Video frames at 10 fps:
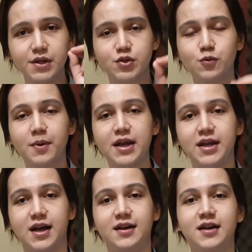
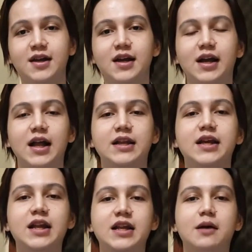supaya
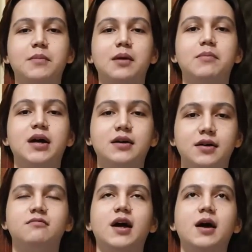kalian yang memang
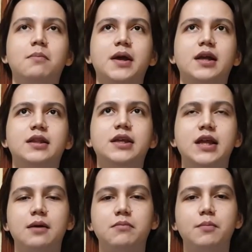apa ya
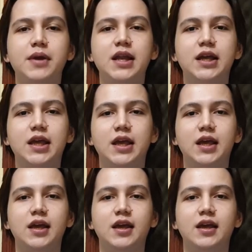tidak
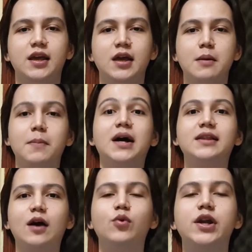memiliki
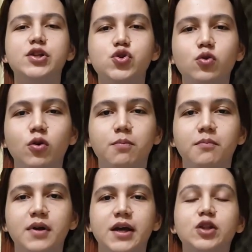pengetahuan yang cukup
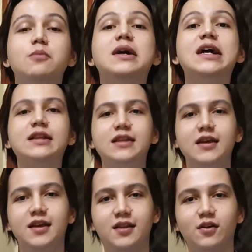itu
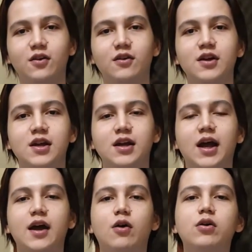mengerti gitu loh.
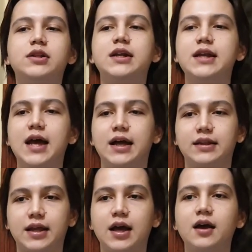Kayak oh
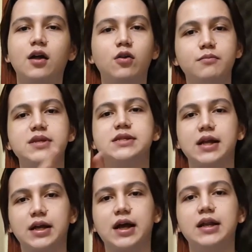ternyata kalau
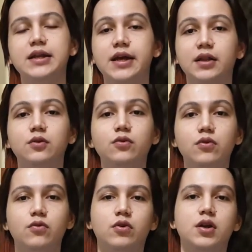misalkan dia
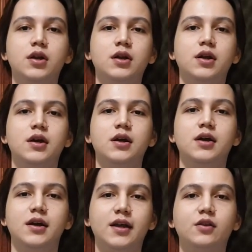turun
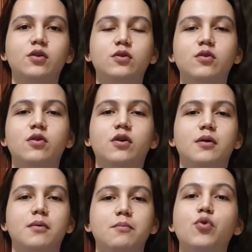itu
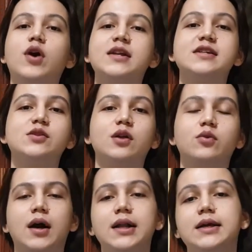tuh bukan
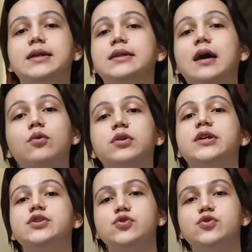sesuatu hal yang ditakutin